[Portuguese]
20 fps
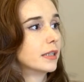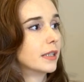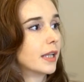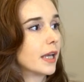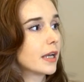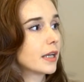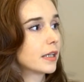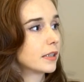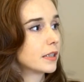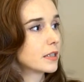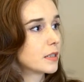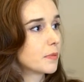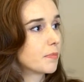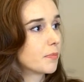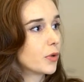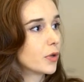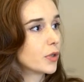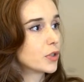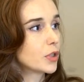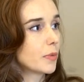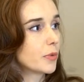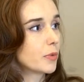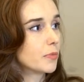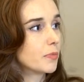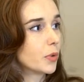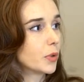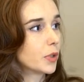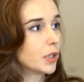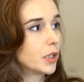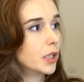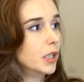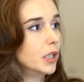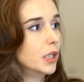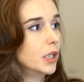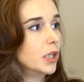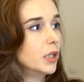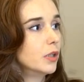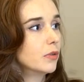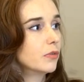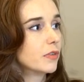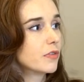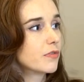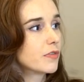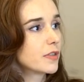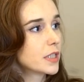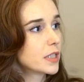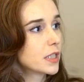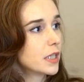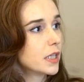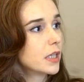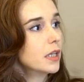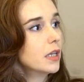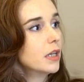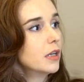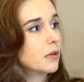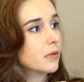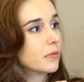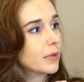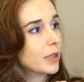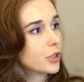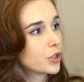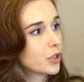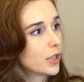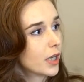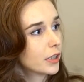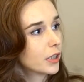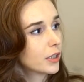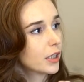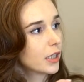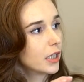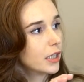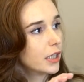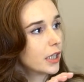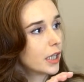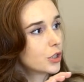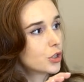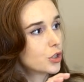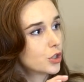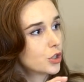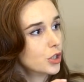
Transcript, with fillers: décadas depois sobra um pouquinho, vem fazer uma retirada um daquele retoquezinho.